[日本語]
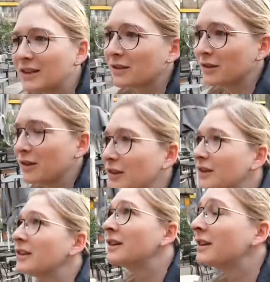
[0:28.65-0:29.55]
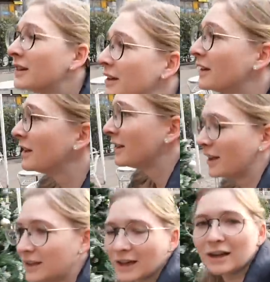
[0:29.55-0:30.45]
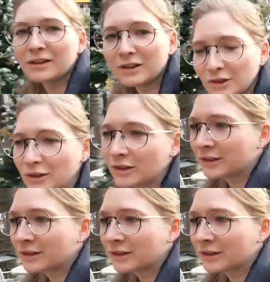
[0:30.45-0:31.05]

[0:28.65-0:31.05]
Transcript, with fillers: する、うん何があるでしょう